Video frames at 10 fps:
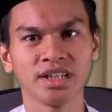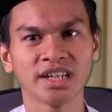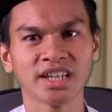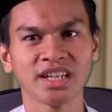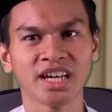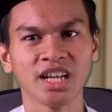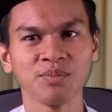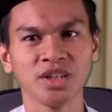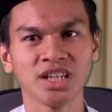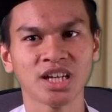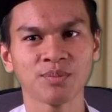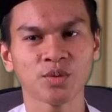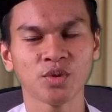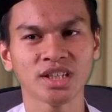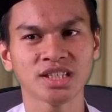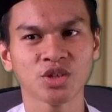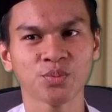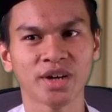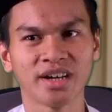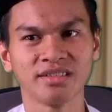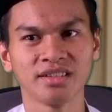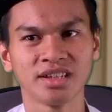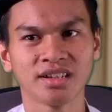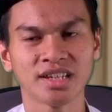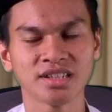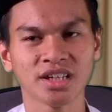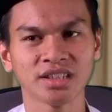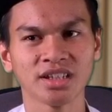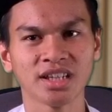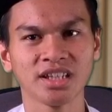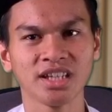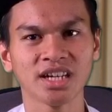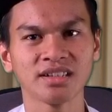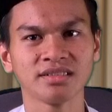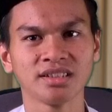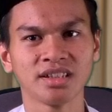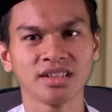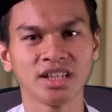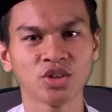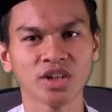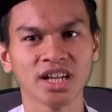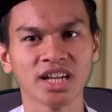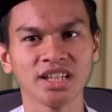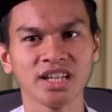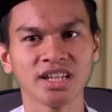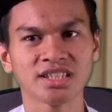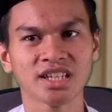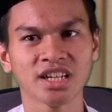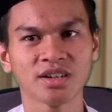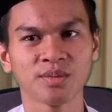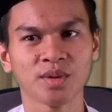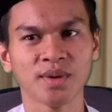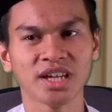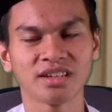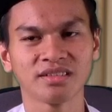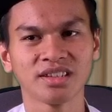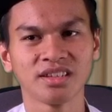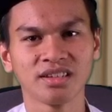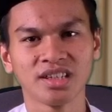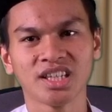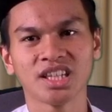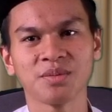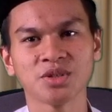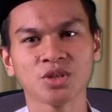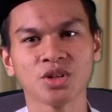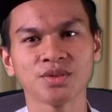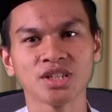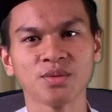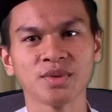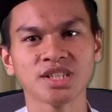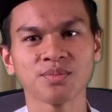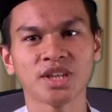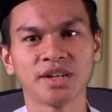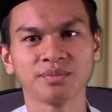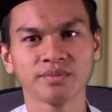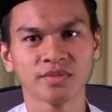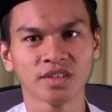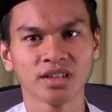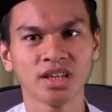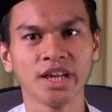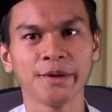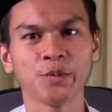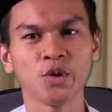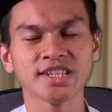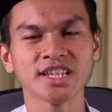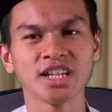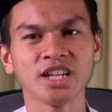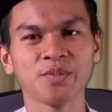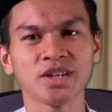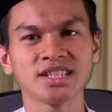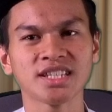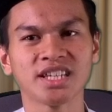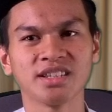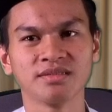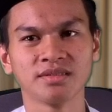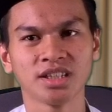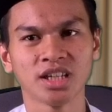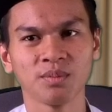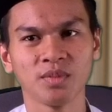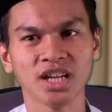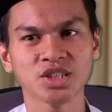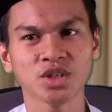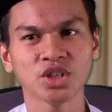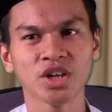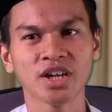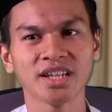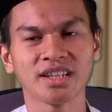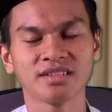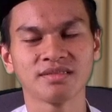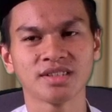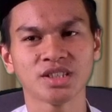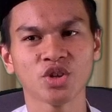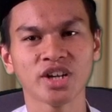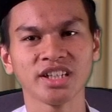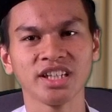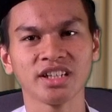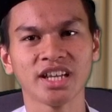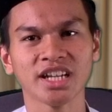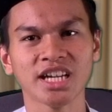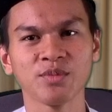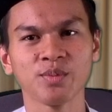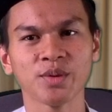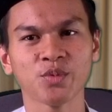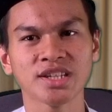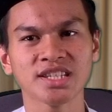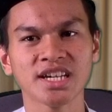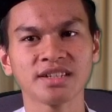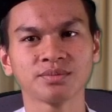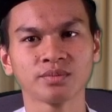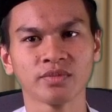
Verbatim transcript: jangan Anda hadapi dengan perbuatan serupa. Nasihatilah dia dan tolaklah dia dengan cara yang lebih baik. Nabi SAW bersabda, Puasa adalah perisai. Bila suatu hari Seseorang di, dari kamu berpuasa,